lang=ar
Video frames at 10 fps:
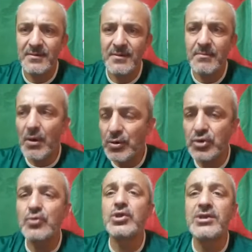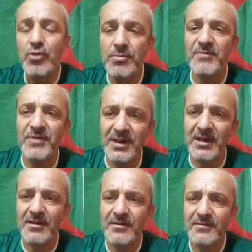ما وصلوش الدومي فينال
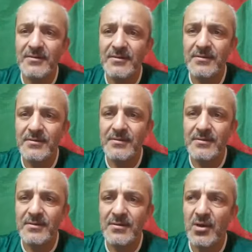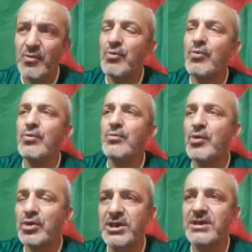
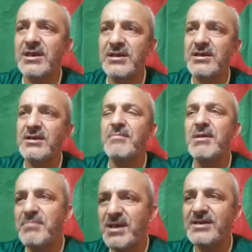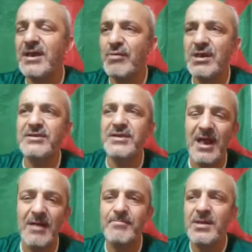ومانشستر سيتي من مين تا ولات
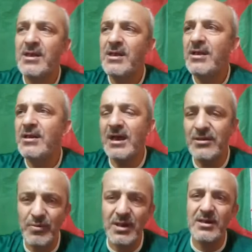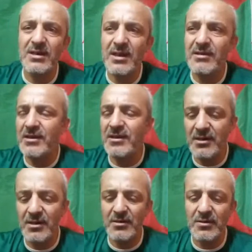تلعب الادوار
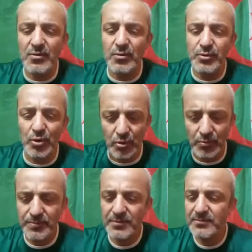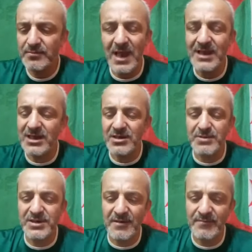الكوب دوروب ما عندهاش
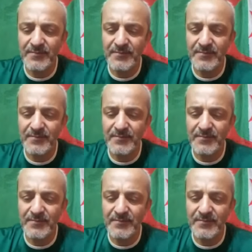بزاف